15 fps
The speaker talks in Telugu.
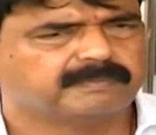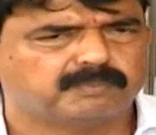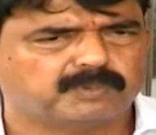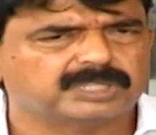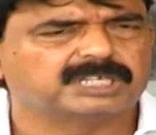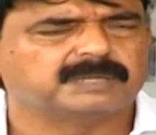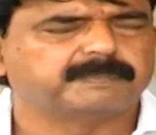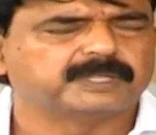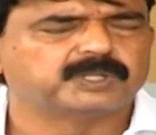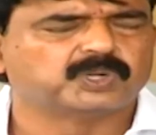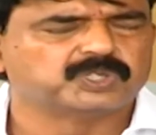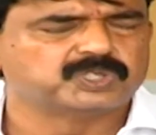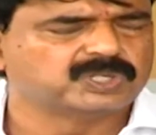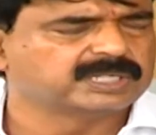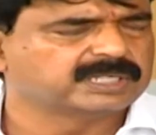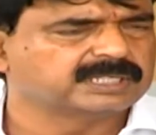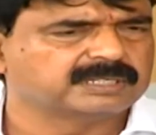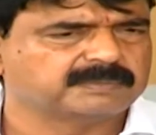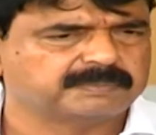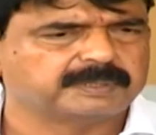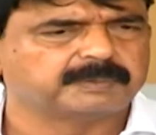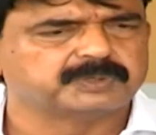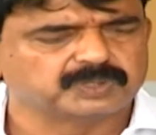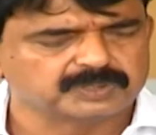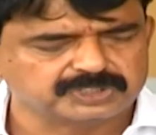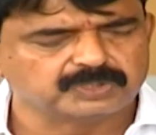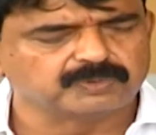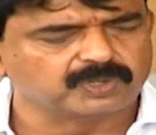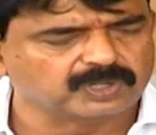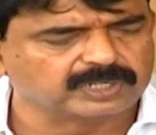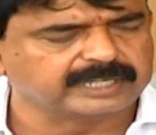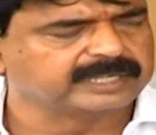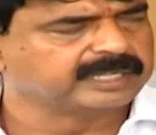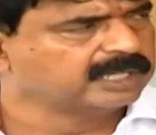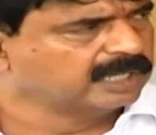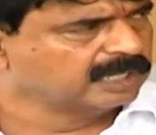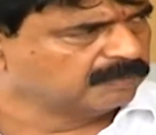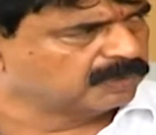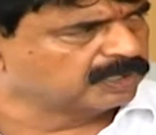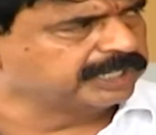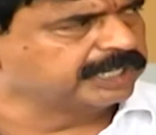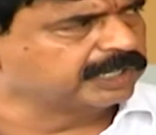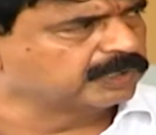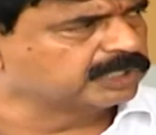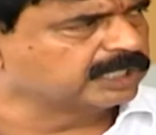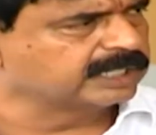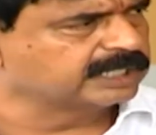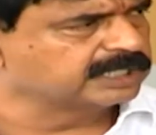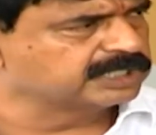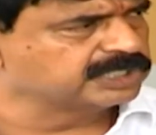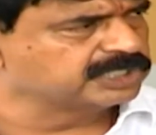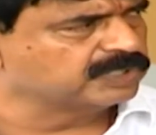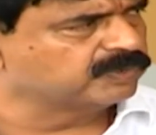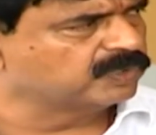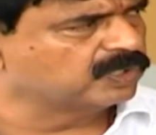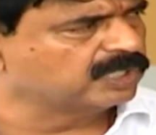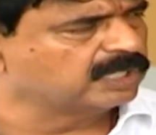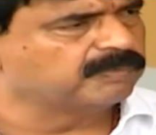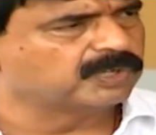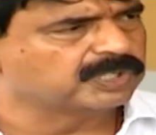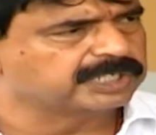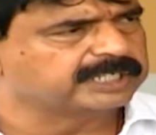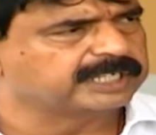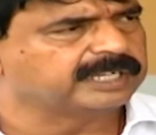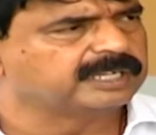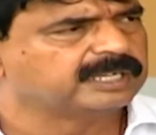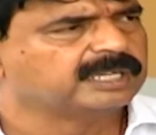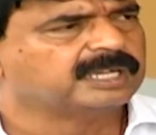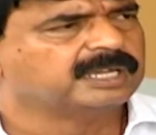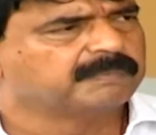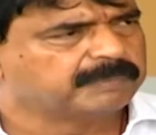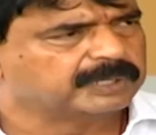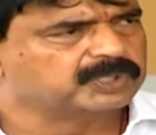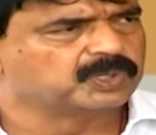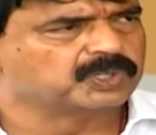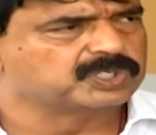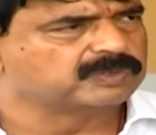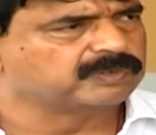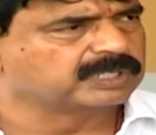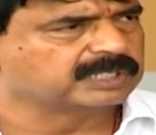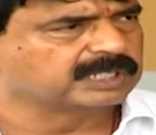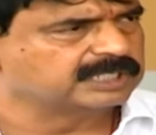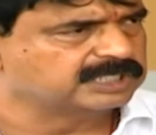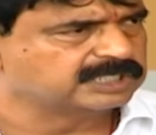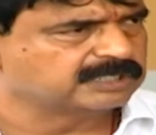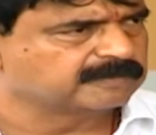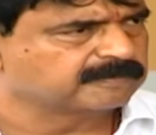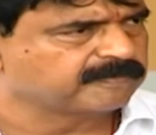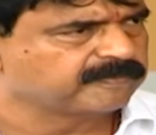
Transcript: మొదటి పది రోజులు కదండి ప్రభుత్వం జీవోలోనే మొన్న ఏడో తారీఖు ఇచ్చిన జీవోలోనే మొదటి పది రోజుల వరకు అని ఇచ్చాం